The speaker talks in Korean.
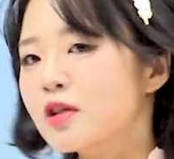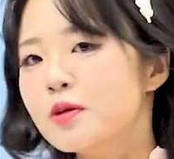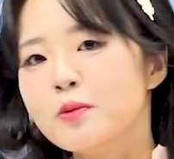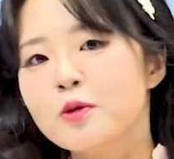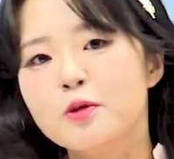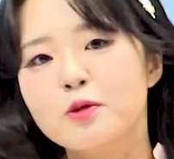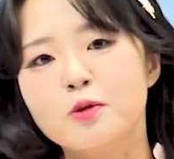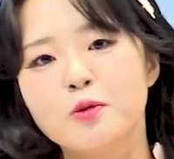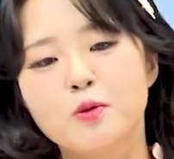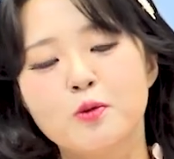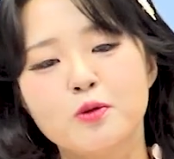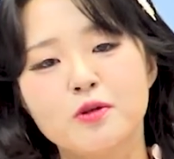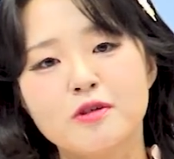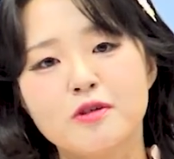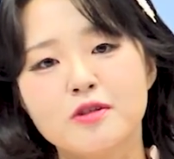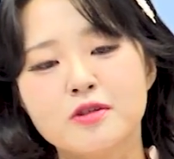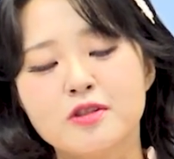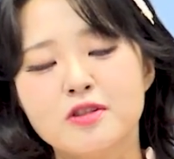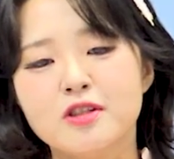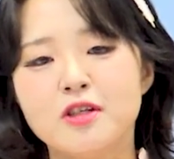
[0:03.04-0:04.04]
설명으로 옳은
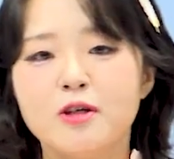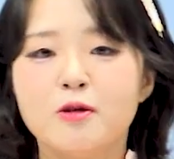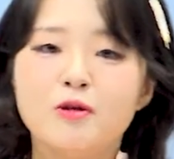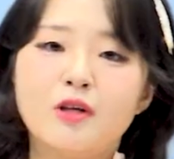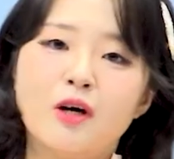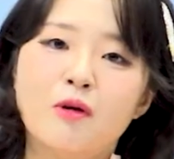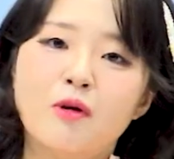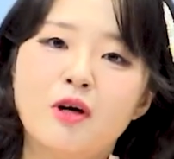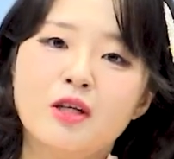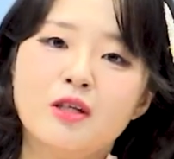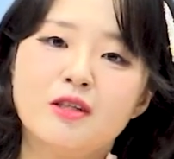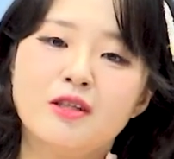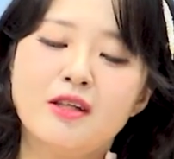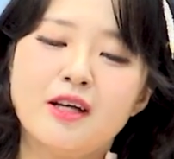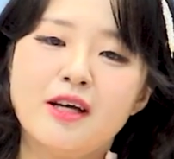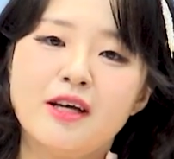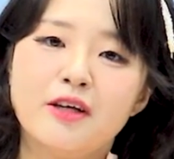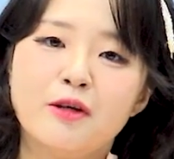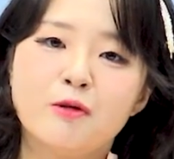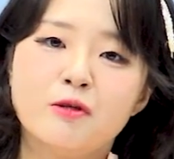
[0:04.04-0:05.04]
것은 이라고 나와
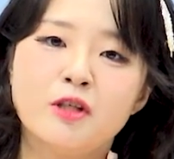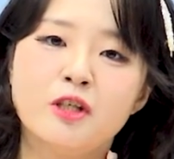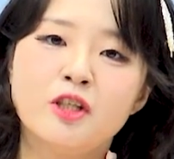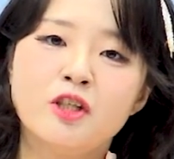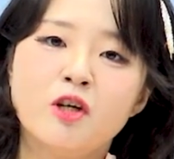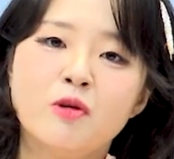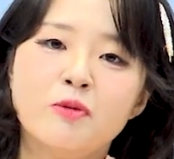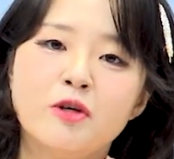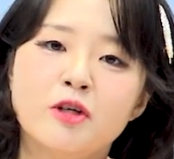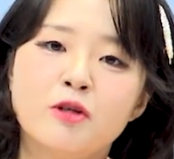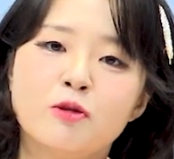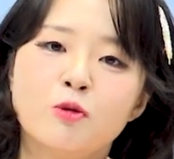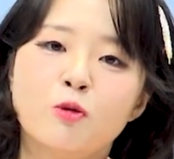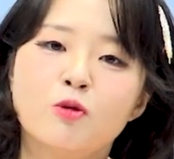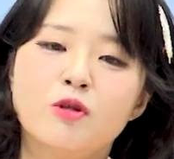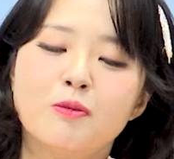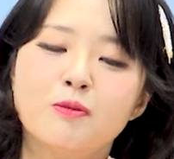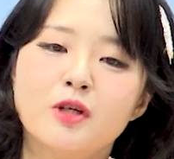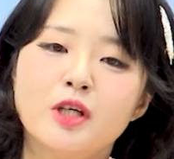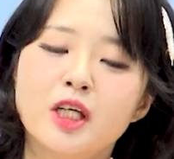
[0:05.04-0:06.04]
있는데 이것이 시험일기적
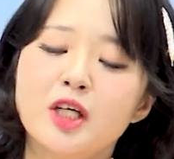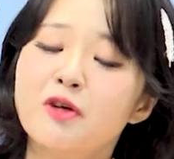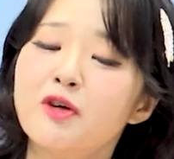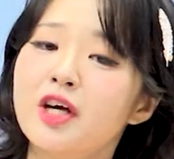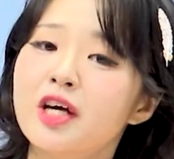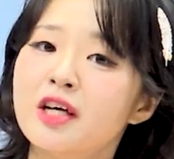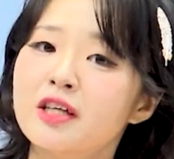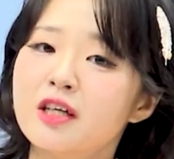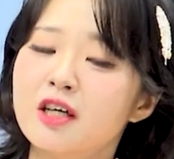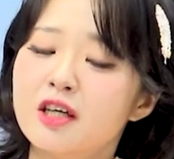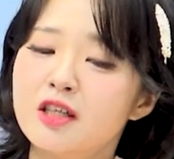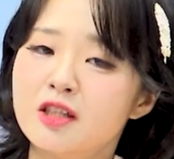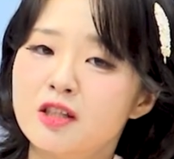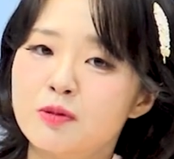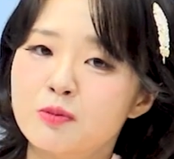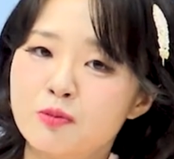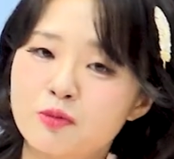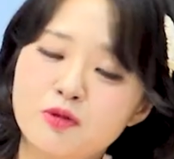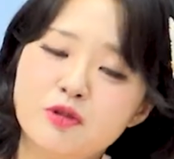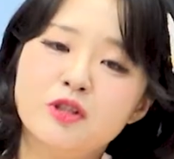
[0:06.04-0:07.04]
오답률 1위에
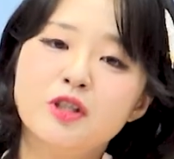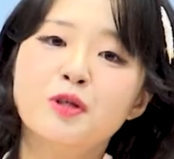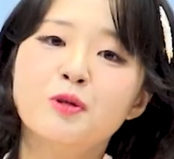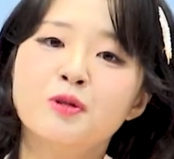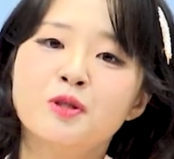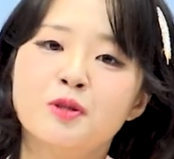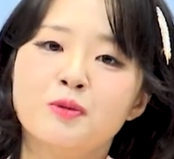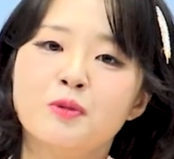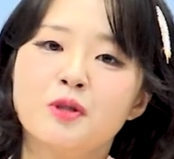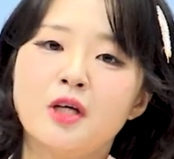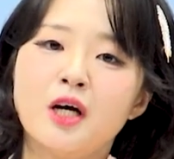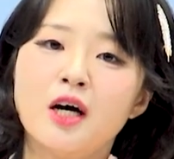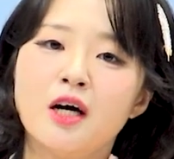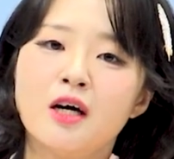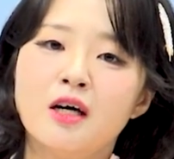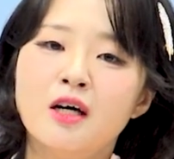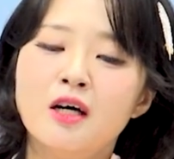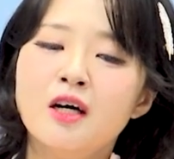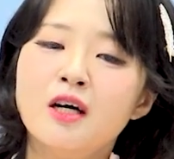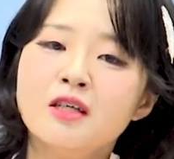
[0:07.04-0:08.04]
해당하는
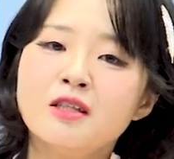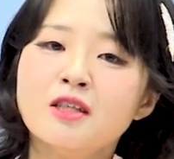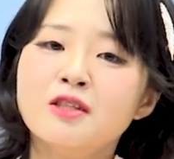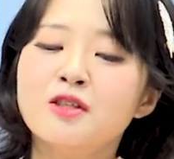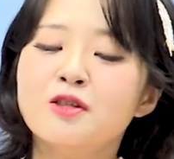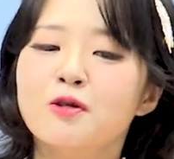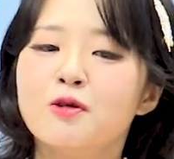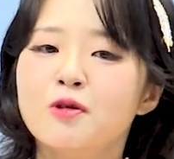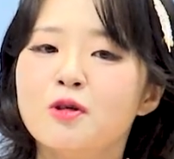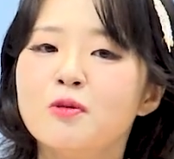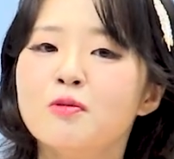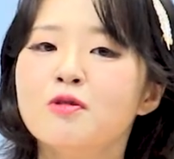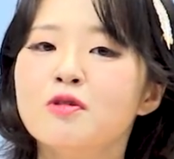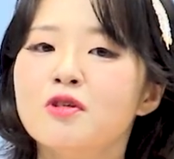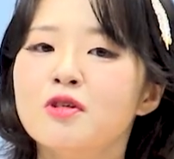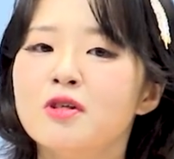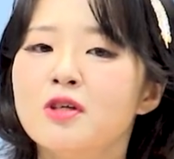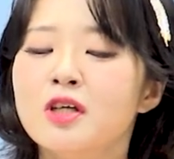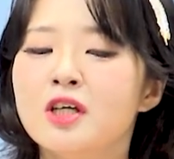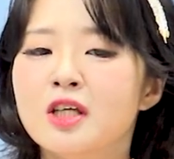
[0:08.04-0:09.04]
문제였습니다. 사실
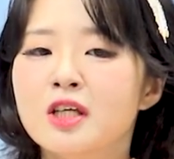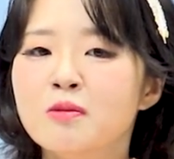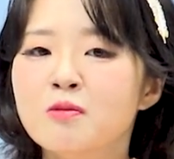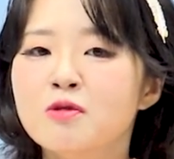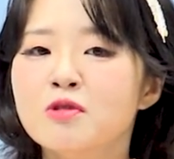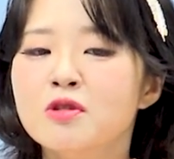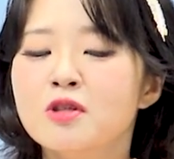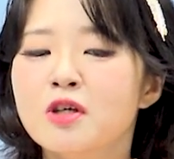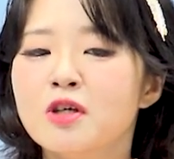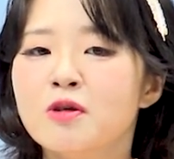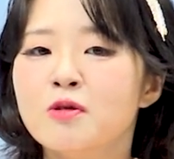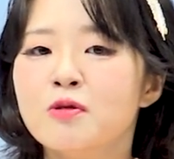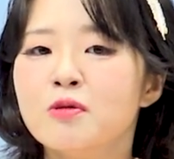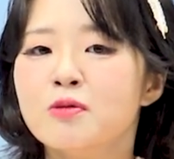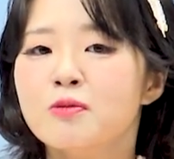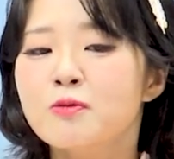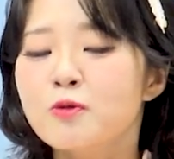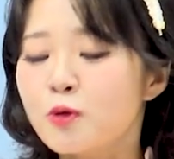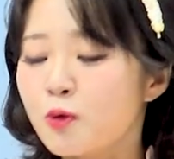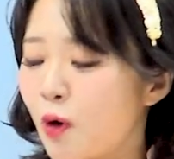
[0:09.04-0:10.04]
여러분들이 이 문제에
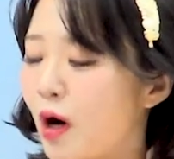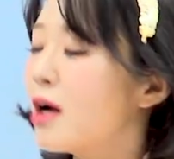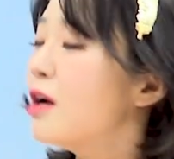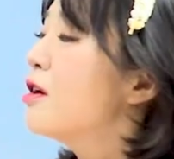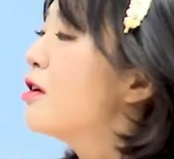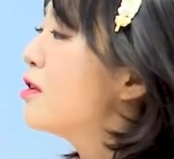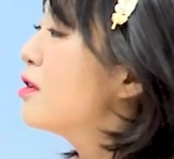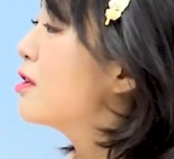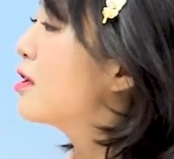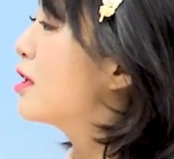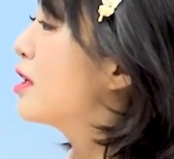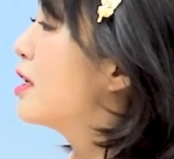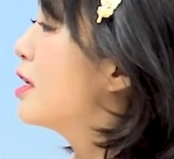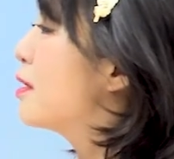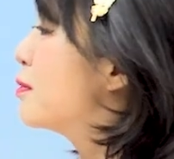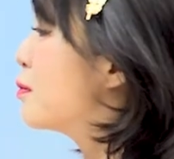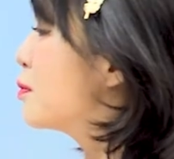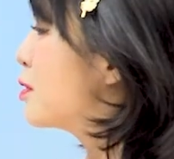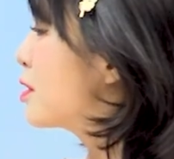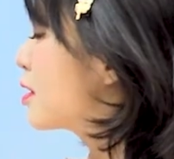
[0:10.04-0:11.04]

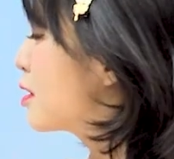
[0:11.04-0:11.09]
관련된